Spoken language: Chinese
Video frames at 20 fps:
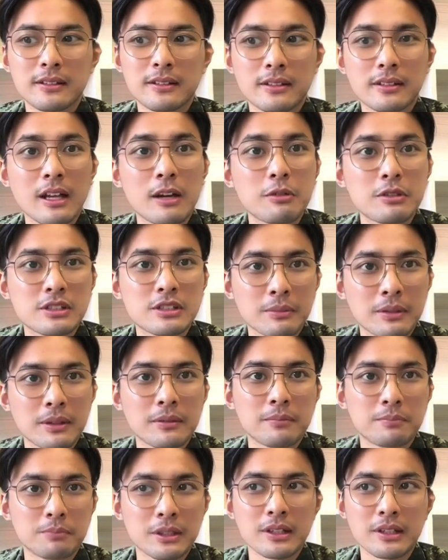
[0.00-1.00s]
他为什么
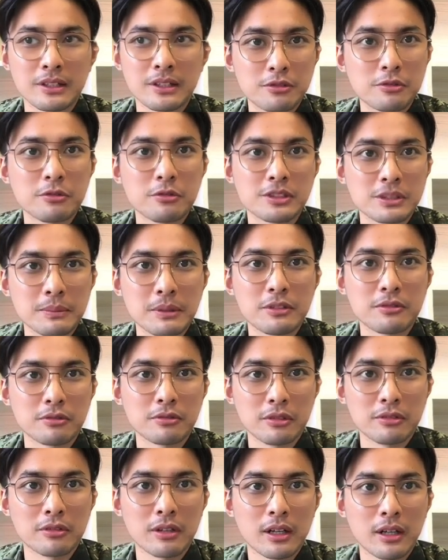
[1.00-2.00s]
不在你中国这边
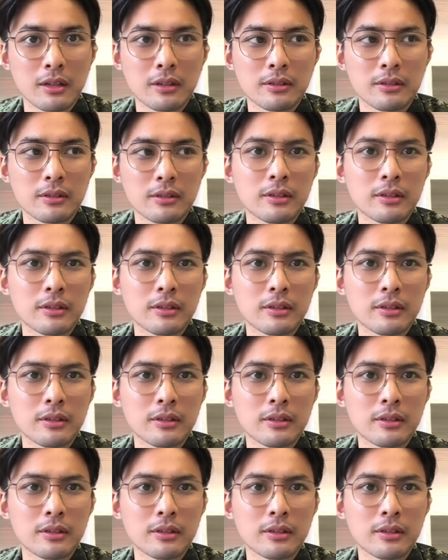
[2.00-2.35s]
组装啊？